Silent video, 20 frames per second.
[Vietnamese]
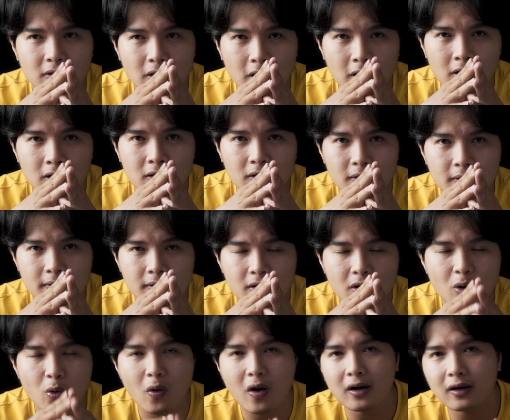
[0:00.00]
đó
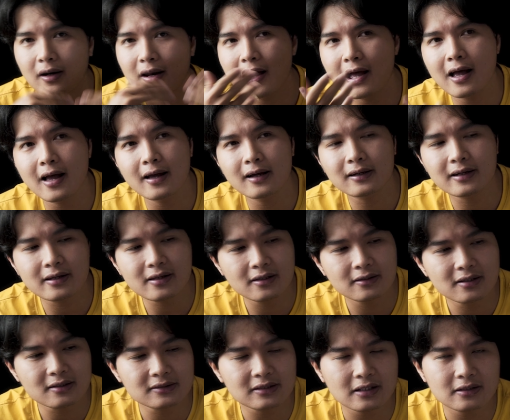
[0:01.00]
hoặc là cái
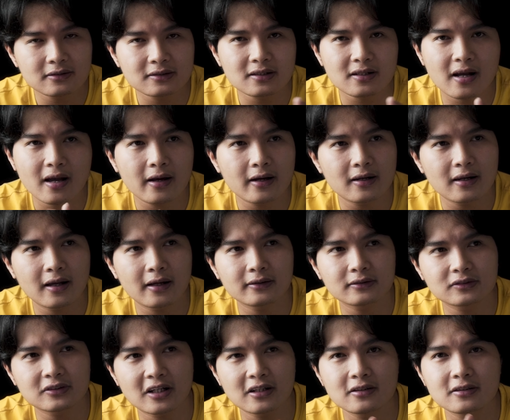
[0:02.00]
hình thức trả lương thứ hai là
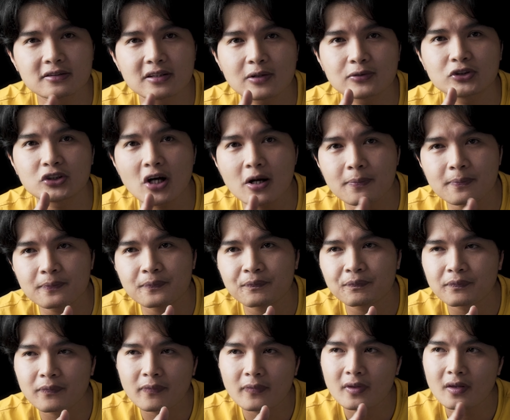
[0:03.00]
trả lương theo job
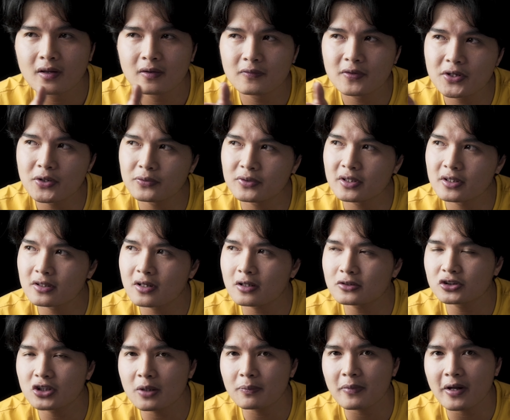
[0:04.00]
ví dụ như có
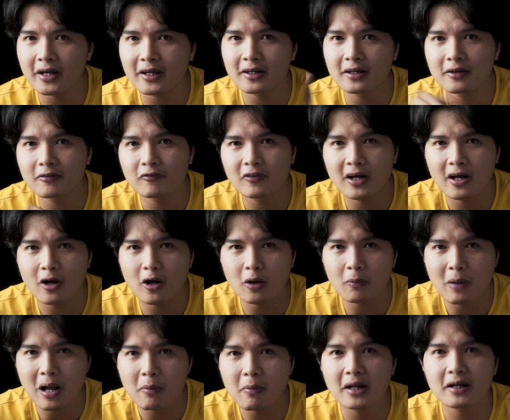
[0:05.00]
job này và
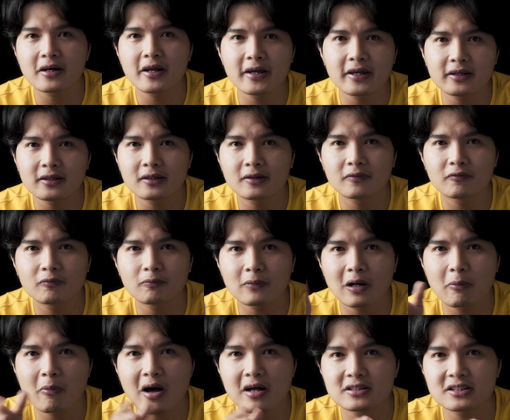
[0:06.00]
họ bảo bạn đi
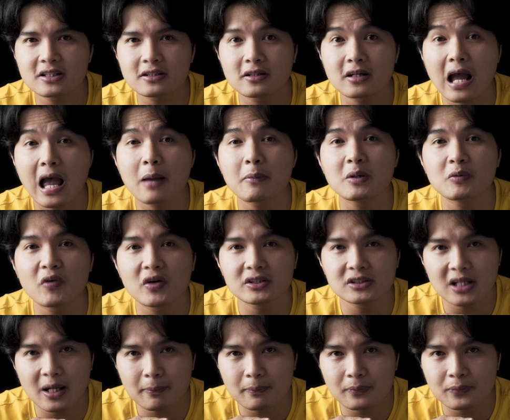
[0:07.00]
và bạn sẽ được
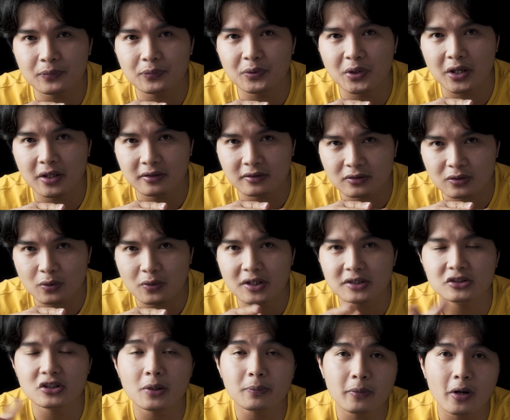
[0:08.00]
20% tiền của
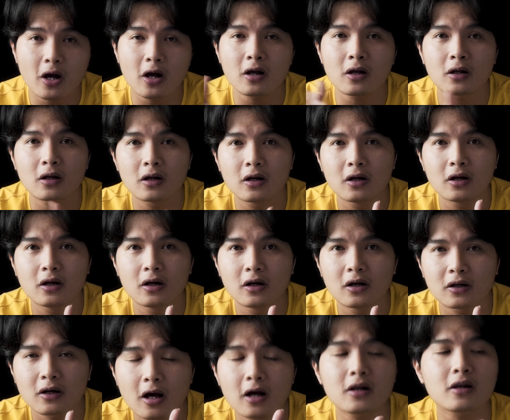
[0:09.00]
cái job đó
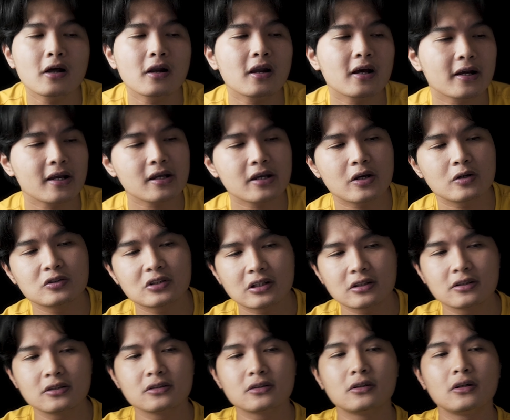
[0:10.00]
đó đó là cái kiểu trả
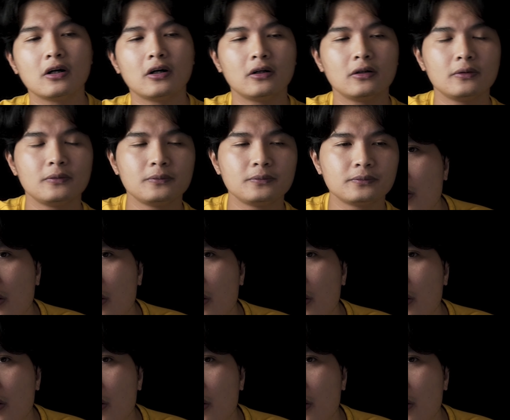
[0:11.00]
lương của họ